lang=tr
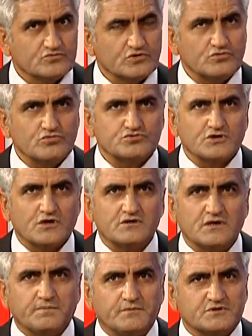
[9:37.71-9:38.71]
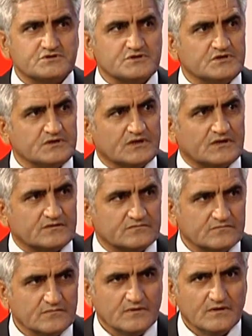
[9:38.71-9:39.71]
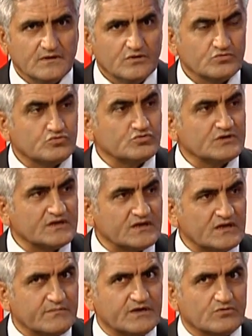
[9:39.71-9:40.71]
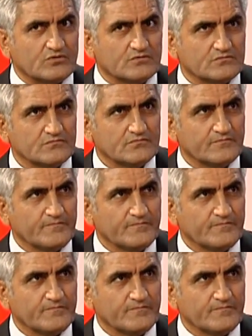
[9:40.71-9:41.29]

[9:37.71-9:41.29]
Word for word: Söylüyor çayını yapın için iyi gelir. Dünyadan Olmuş haberi yok. Bilgi.